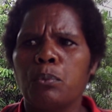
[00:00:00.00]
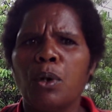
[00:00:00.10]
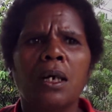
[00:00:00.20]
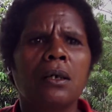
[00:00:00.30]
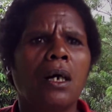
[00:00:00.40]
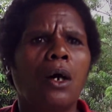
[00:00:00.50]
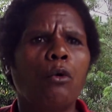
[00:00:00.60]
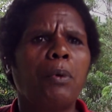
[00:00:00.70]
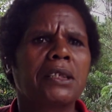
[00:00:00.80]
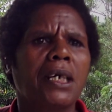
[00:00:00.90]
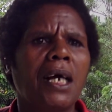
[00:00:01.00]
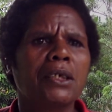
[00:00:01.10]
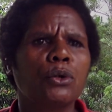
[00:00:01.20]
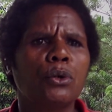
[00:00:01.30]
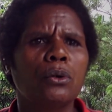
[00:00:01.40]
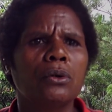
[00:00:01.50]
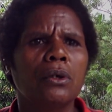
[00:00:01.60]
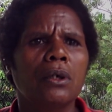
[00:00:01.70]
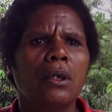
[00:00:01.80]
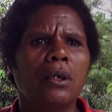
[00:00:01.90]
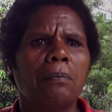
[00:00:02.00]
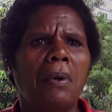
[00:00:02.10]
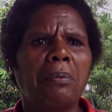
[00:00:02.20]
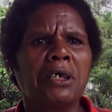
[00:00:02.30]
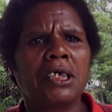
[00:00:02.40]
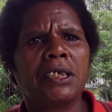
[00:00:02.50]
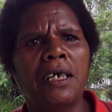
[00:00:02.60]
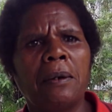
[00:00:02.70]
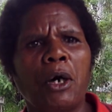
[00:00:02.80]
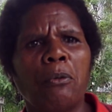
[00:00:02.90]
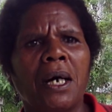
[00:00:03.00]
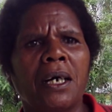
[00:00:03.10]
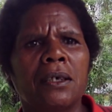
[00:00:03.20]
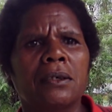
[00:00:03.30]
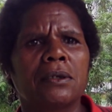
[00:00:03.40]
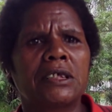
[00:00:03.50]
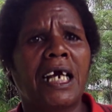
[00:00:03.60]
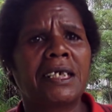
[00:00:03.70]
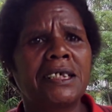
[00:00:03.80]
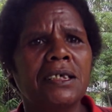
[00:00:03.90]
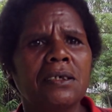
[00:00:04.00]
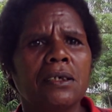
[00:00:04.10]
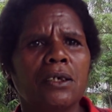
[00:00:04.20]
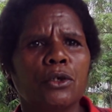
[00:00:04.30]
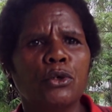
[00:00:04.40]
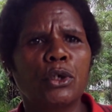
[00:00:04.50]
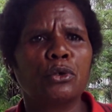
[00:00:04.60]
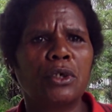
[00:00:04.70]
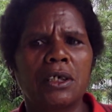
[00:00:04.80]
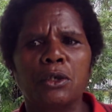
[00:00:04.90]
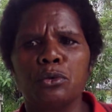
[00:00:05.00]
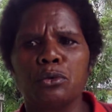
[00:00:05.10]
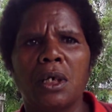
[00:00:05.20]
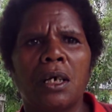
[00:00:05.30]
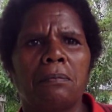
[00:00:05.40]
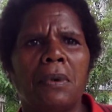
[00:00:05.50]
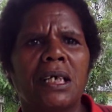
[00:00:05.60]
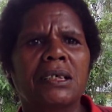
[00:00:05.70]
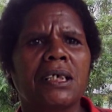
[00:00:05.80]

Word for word: buang obat racun. Babi ke sana mau makan cacing, pinggir-pinggir itu sudah makan